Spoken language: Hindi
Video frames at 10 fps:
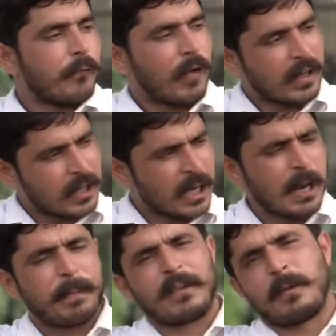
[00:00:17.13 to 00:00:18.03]
फादर
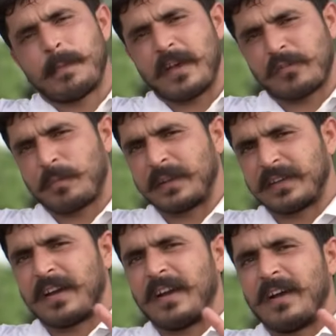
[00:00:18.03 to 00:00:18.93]
के पैसे पे ऐश मत
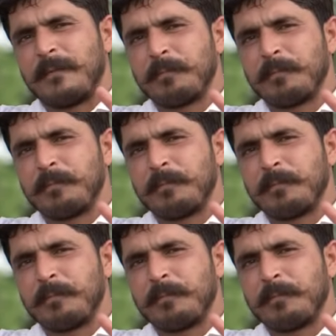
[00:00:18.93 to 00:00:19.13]
करना